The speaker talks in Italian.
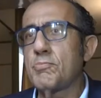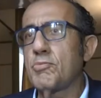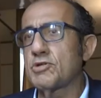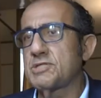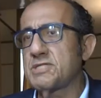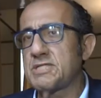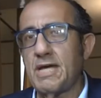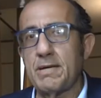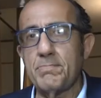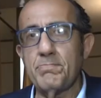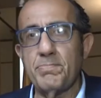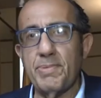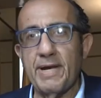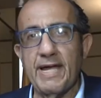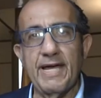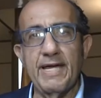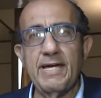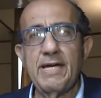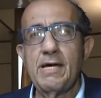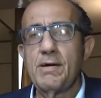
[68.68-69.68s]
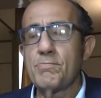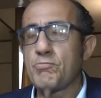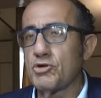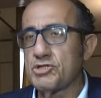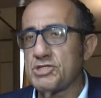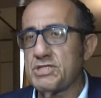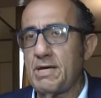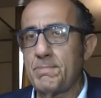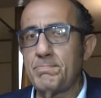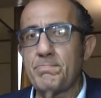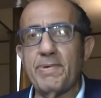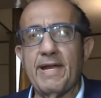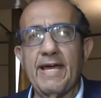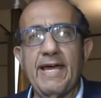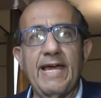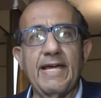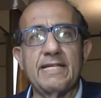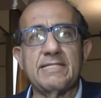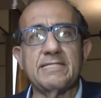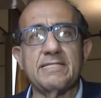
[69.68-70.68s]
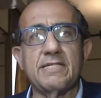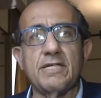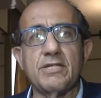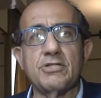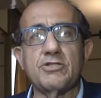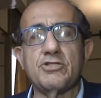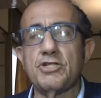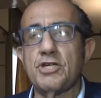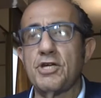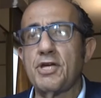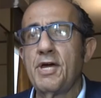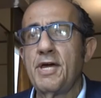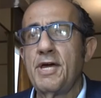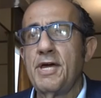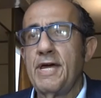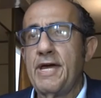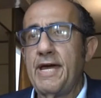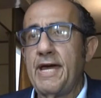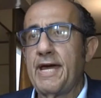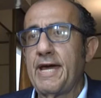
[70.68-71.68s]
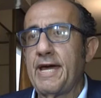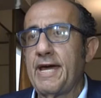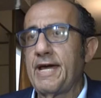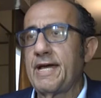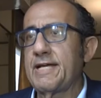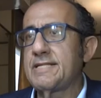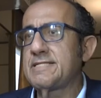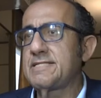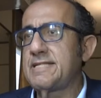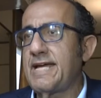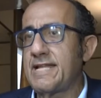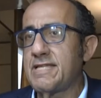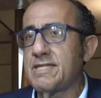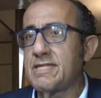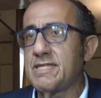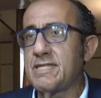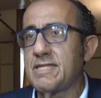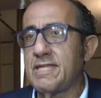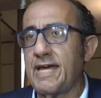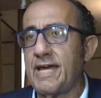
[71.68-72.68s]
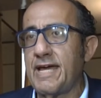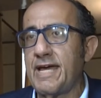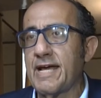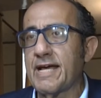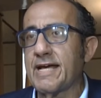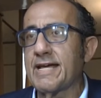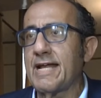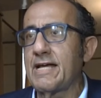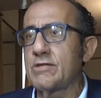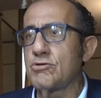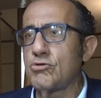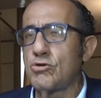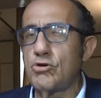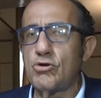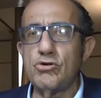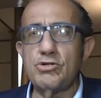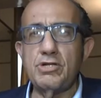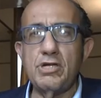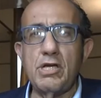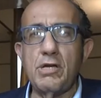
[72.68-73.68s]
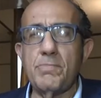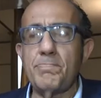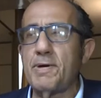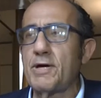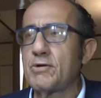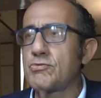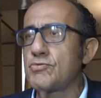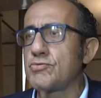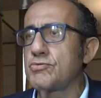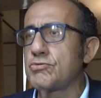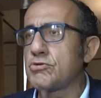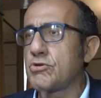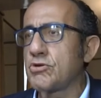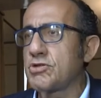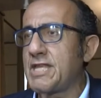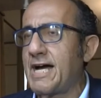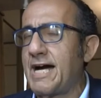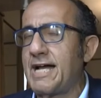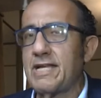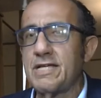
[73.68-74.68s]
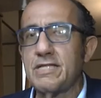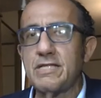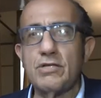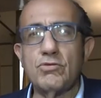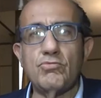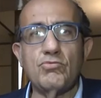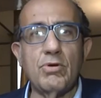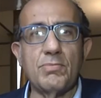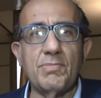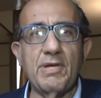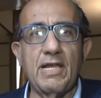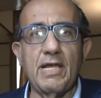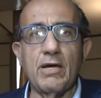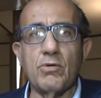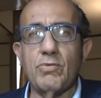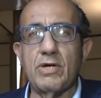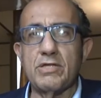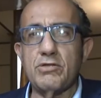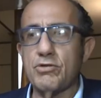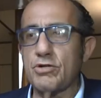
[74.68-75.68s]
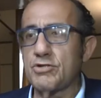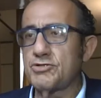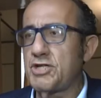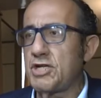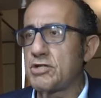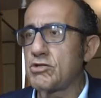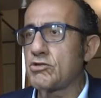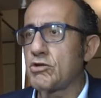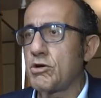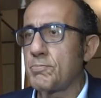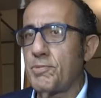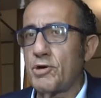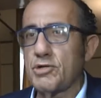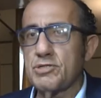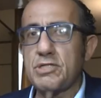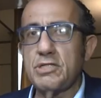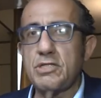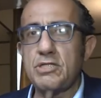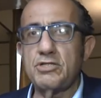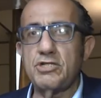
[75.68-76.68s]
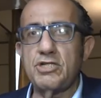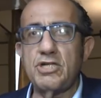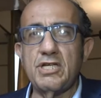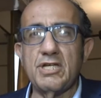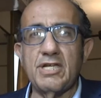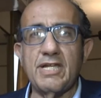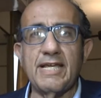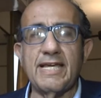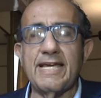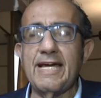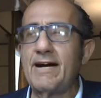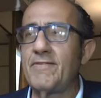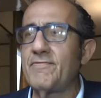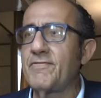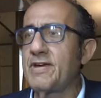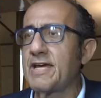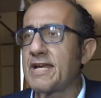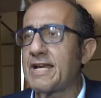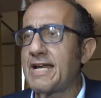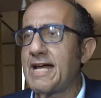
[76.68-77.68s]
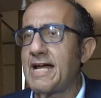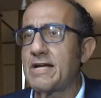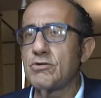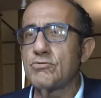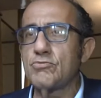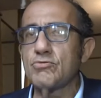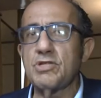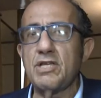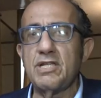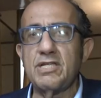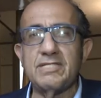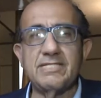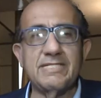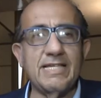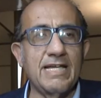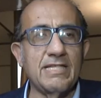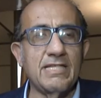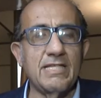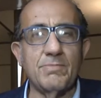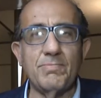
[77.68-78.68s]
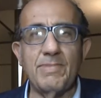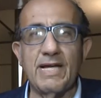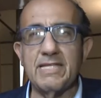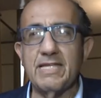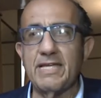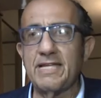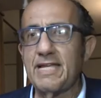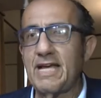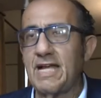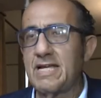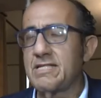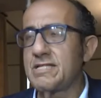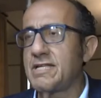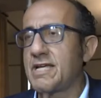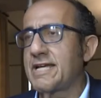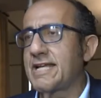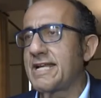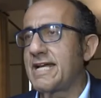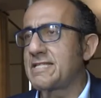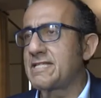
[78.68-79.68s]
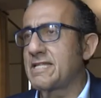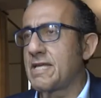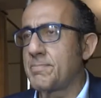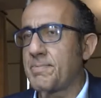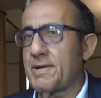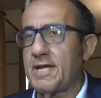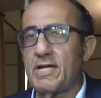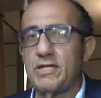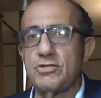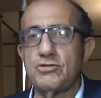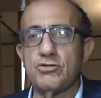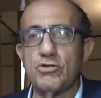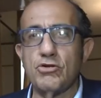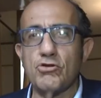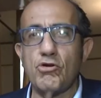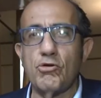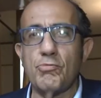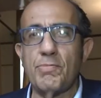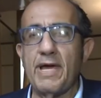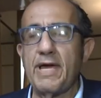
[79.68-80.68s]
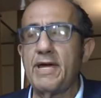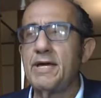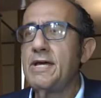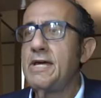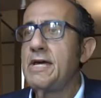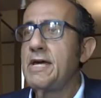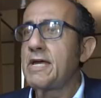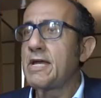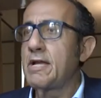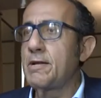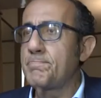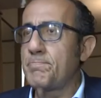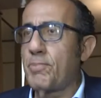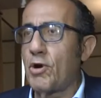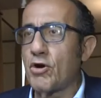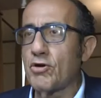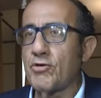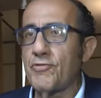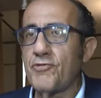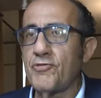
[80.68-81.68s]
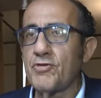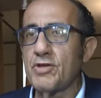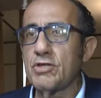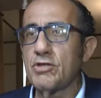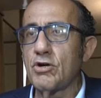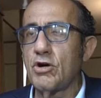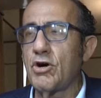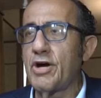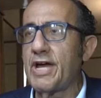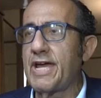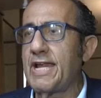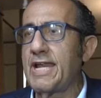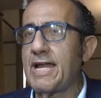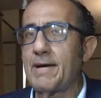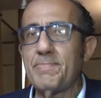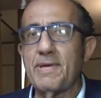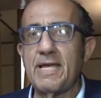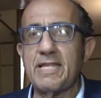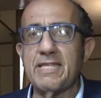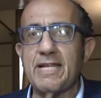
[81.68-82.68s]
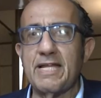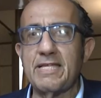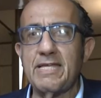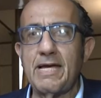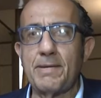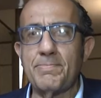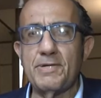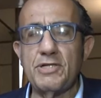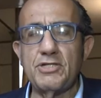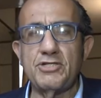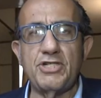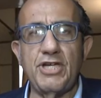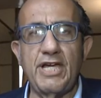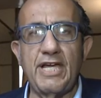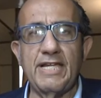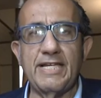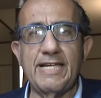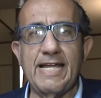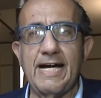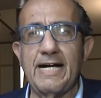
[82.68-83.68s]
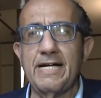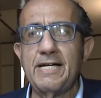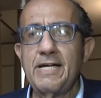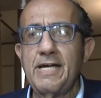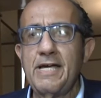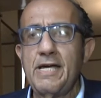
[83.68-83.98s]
può sempre, può sempre esserci. Eh, sette sette gradoni per un totale di 2400 posti circa, verranno utilizzati materiali di grande pregio come il porfido e la pietra di apricena,